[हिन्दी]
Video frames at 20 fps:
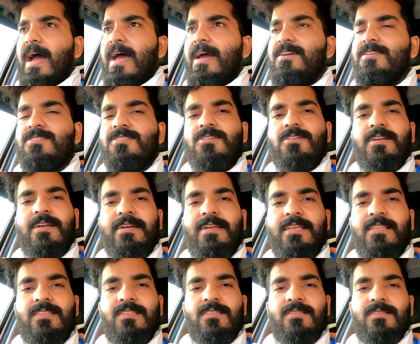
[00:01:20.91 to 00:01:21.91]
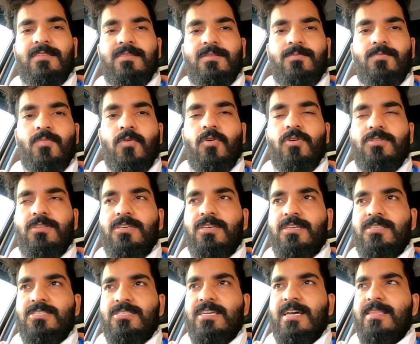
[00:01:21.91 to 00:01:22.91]
आइशर रेटिन बहुत ही
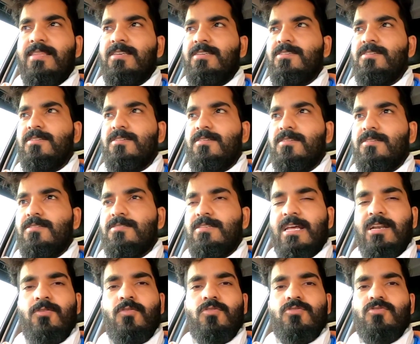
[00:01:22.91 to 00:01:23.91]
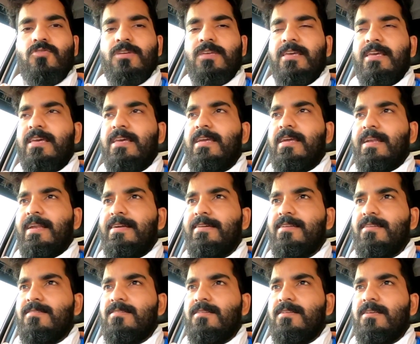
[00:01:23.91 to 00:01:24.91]
अच्छी आनी चालू हो चुकी है
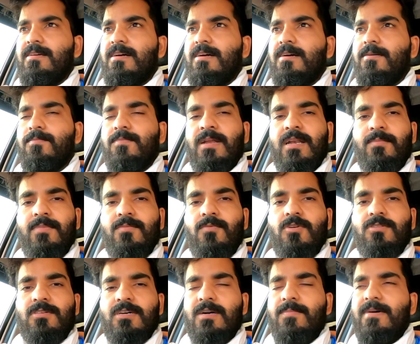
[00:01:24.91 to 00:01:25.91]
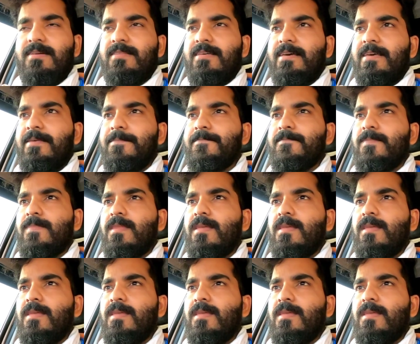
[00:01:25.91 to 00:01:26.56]
इलेक्ट्रिसिटी का बिल भी बहुत कम आता है